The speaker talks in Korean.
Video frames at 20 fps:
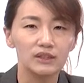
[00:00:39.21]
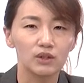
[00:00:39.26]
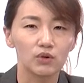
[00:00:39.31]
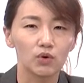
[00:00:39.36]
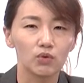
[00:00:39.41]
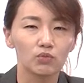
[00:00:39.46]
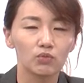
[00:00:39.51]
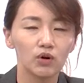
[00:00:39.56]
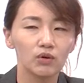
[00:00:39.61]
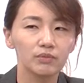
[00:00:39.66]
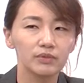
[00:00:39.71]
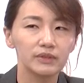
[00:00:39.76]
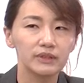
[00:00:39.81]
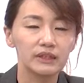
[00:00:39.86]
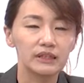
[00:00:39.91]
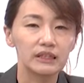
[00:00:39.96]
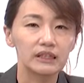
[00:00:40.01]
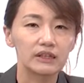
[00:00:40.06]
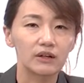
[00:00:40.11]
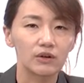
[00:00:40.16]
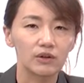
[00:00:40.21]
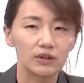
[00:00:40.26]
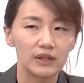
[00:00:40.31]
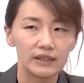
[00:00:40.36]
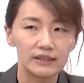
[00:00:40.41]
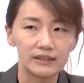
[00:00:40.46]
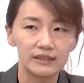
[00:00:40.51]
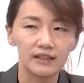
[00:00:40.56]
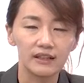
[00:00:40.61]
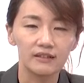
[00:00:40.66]
공무원분들이 그렇게
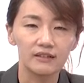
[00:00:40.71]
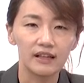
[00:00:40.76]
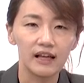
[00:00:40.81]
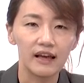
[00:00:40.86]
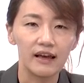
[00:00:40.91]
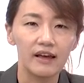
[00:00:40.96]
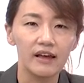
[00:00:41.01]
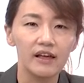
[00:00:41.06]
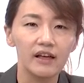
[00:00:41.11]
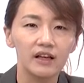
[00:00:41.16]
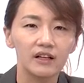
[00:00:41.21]
되실 텐데